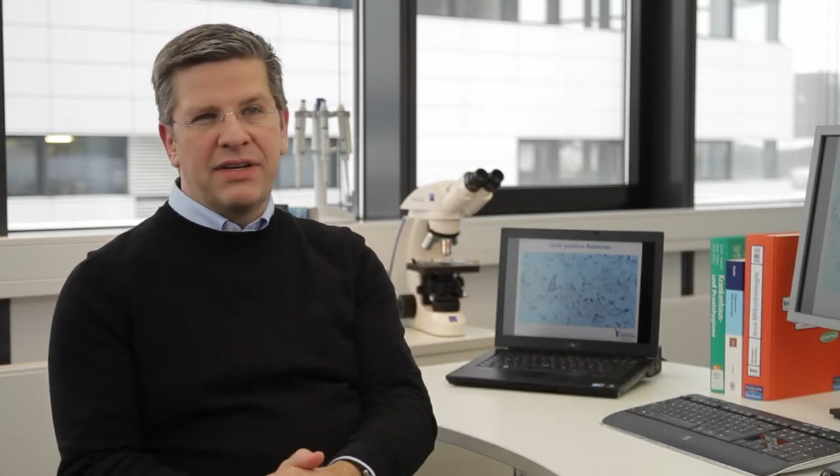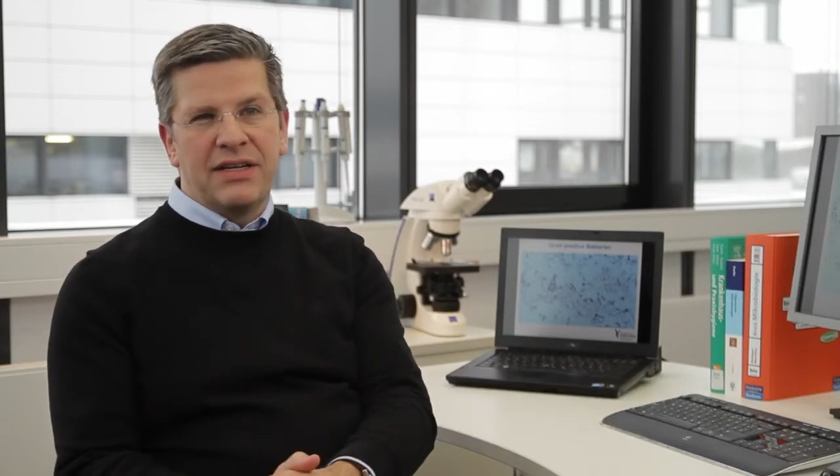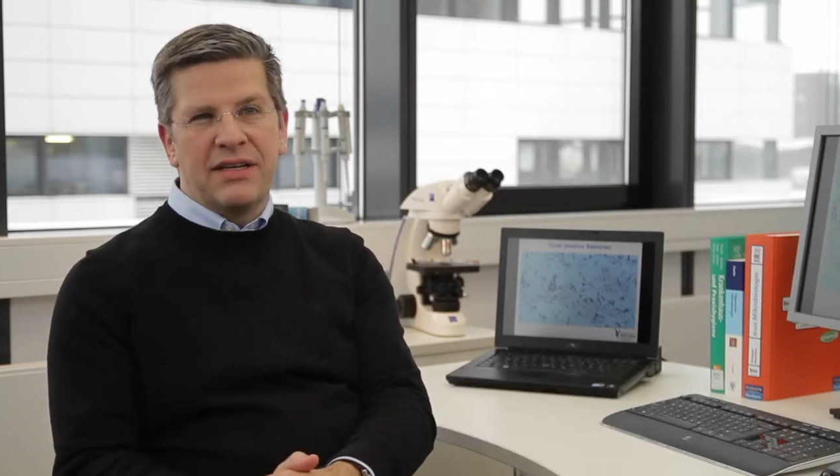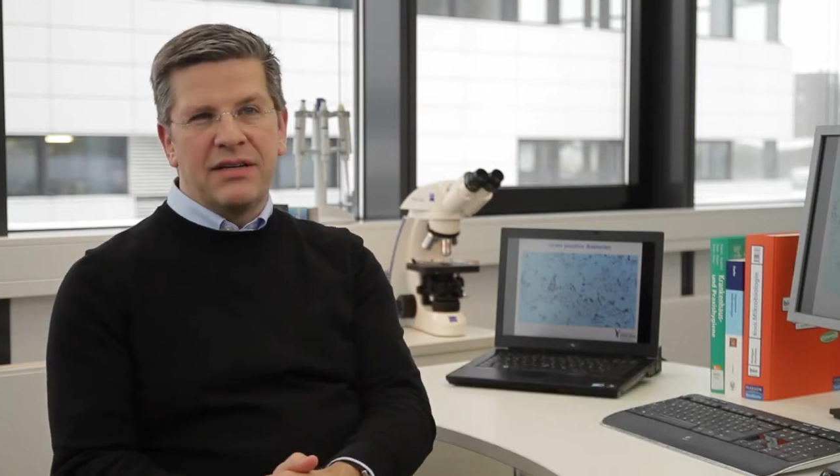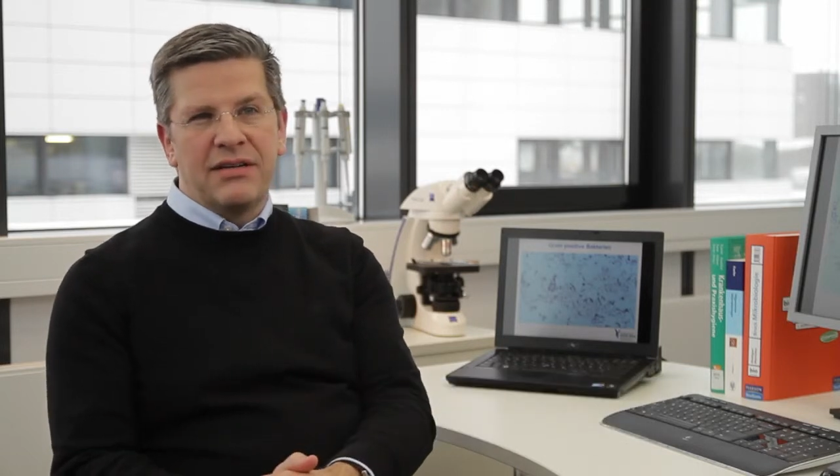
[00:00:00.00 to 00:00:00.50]

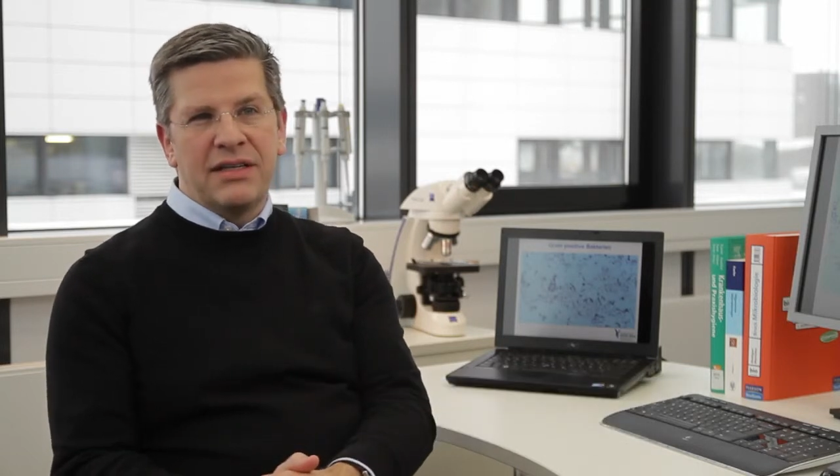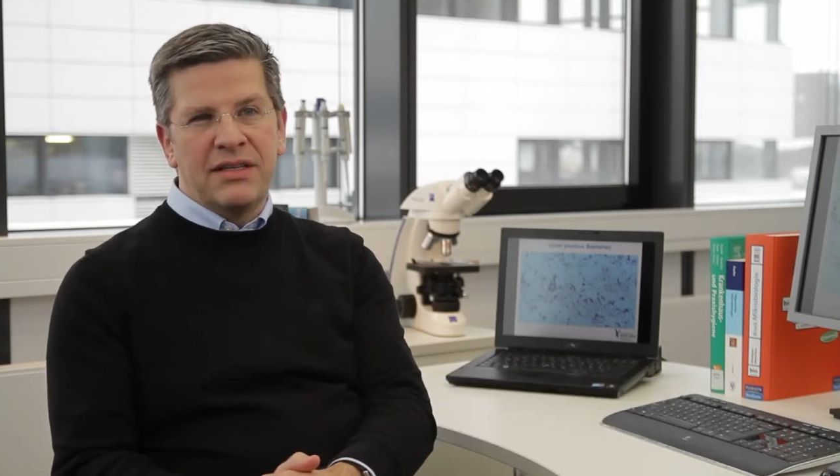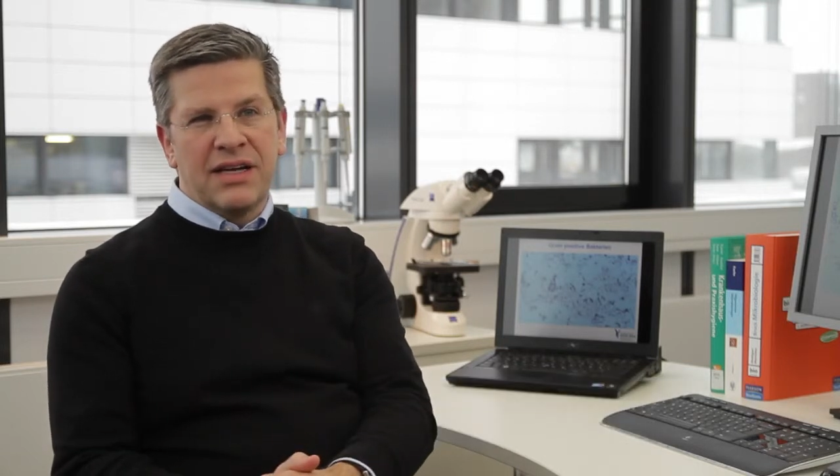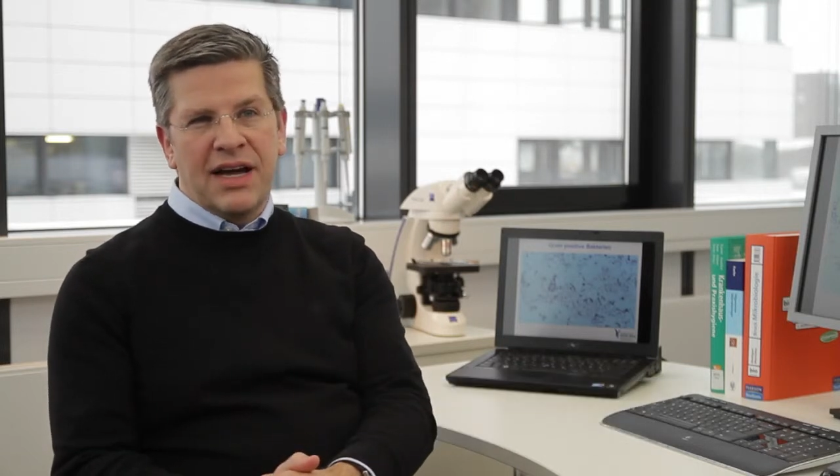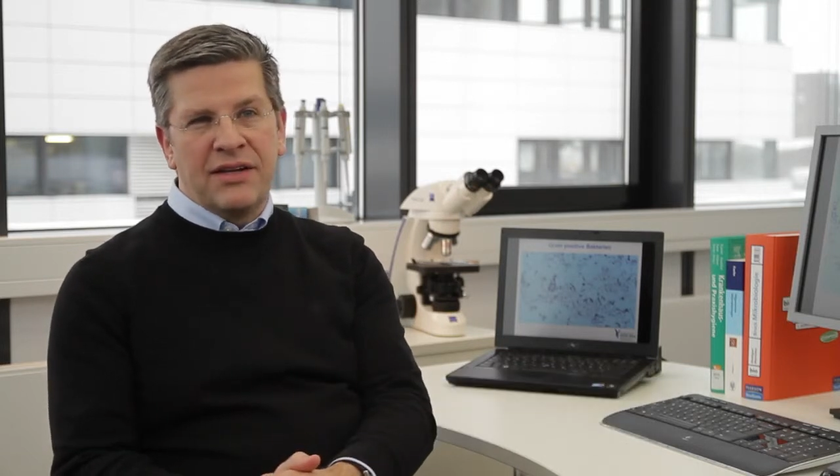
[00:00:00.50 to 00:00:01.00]
wenn
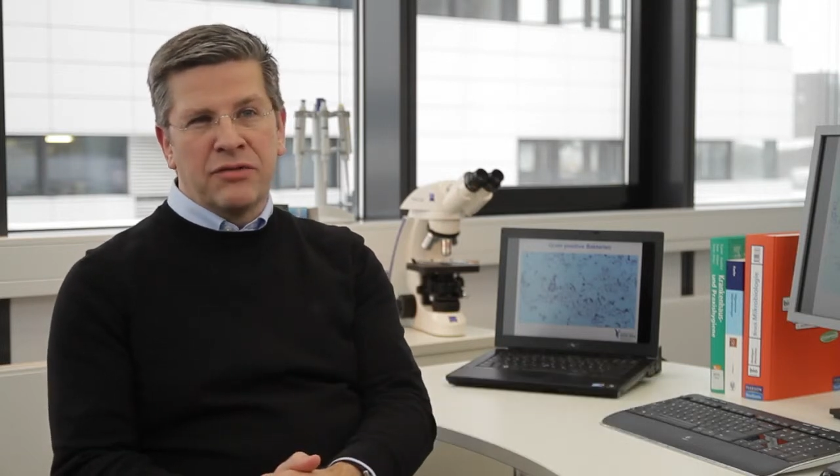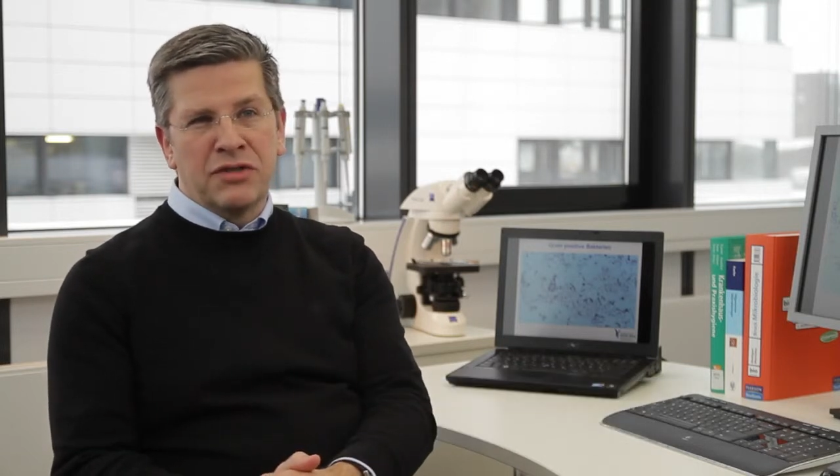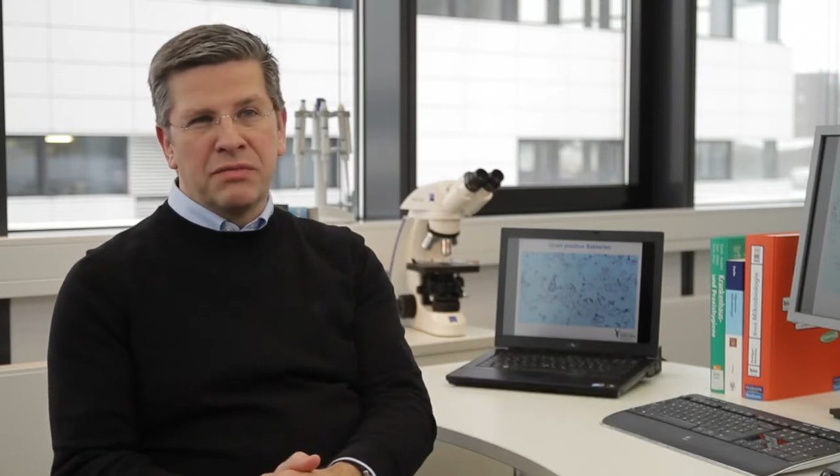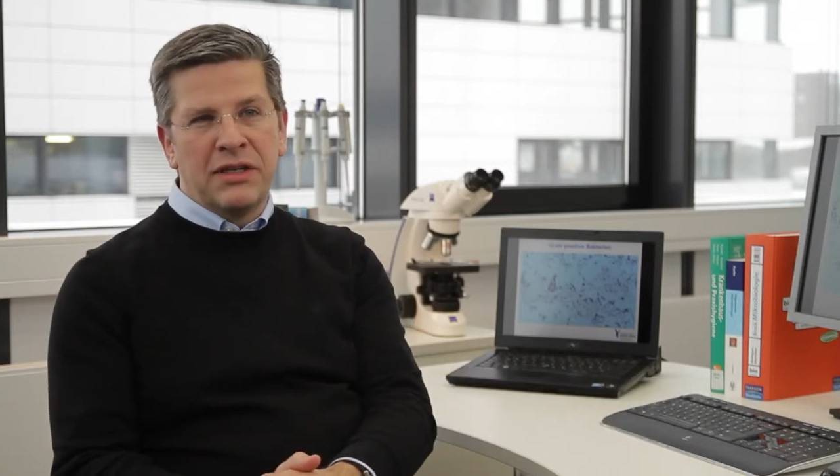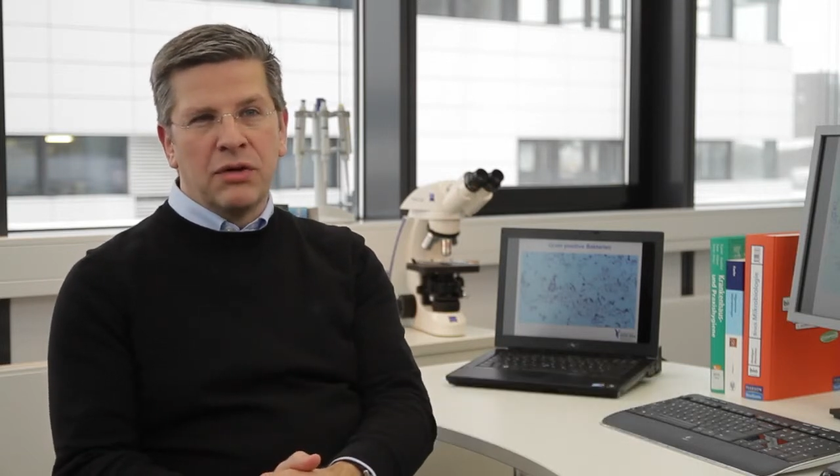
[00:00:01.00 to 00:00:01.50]
diese
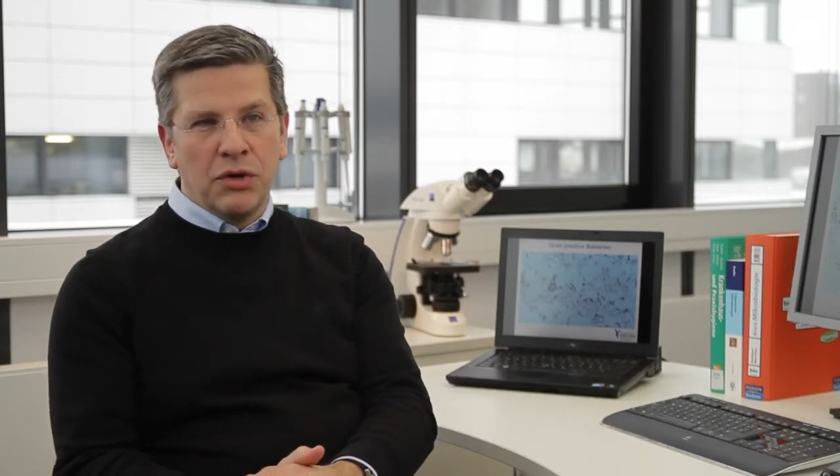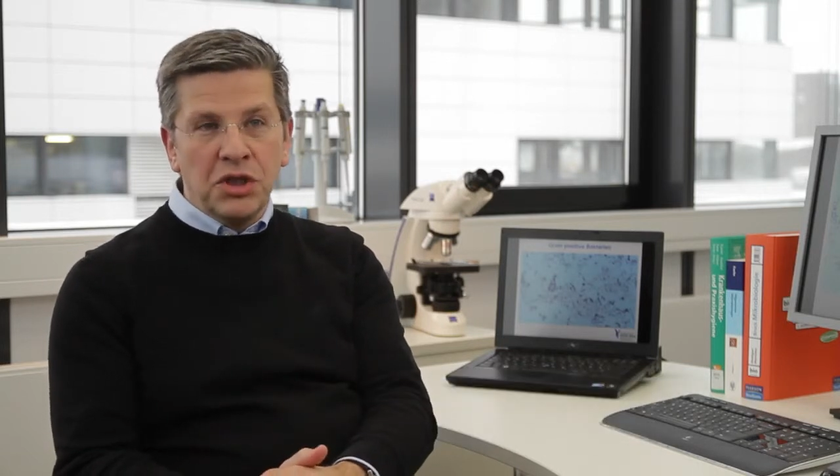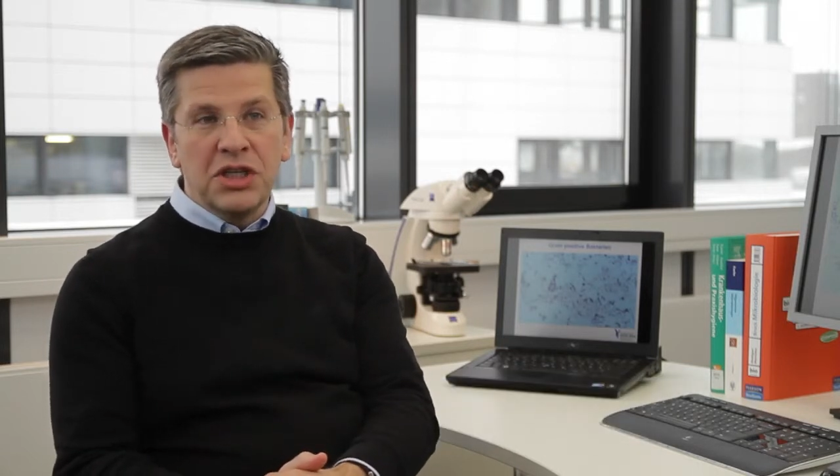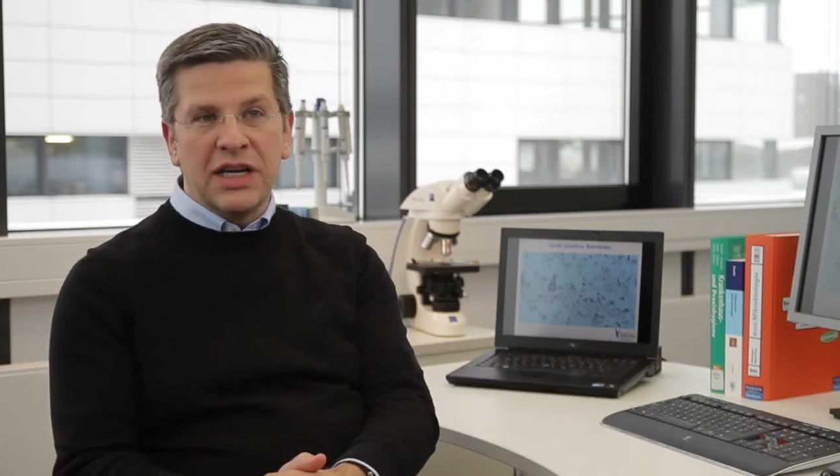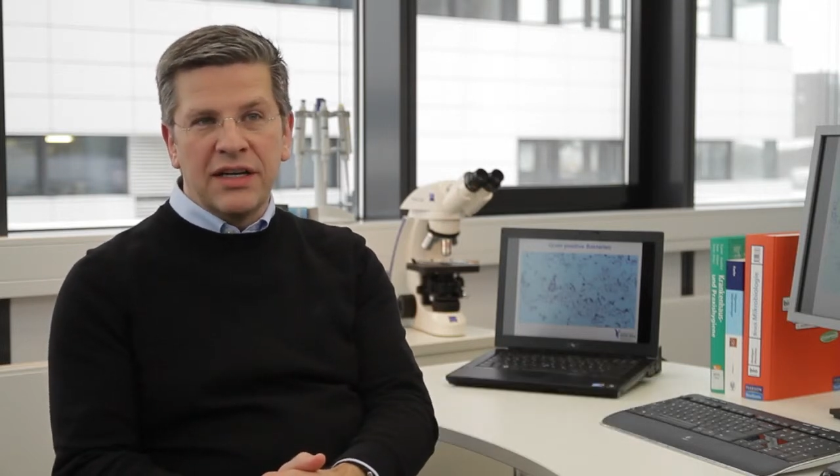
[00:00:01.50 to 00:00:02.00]
Reinigungsmittel
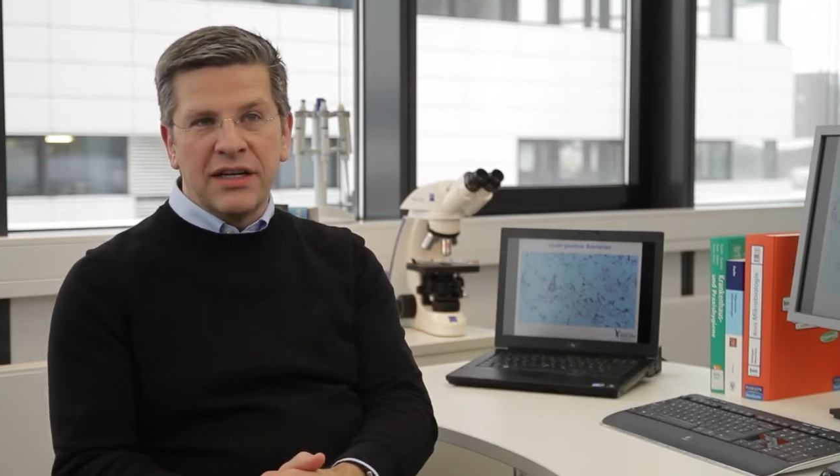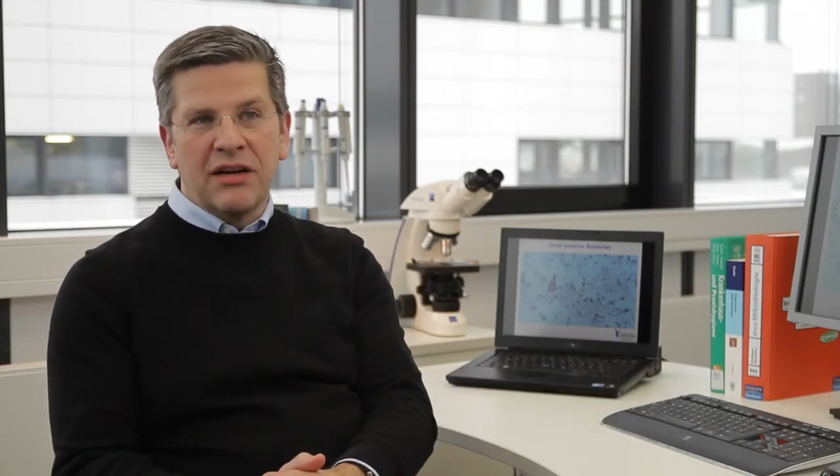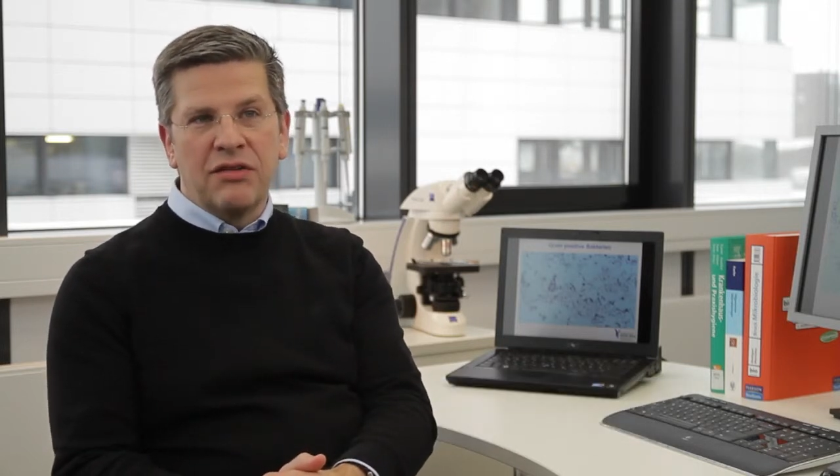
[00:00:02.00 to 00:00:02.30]
Rückstände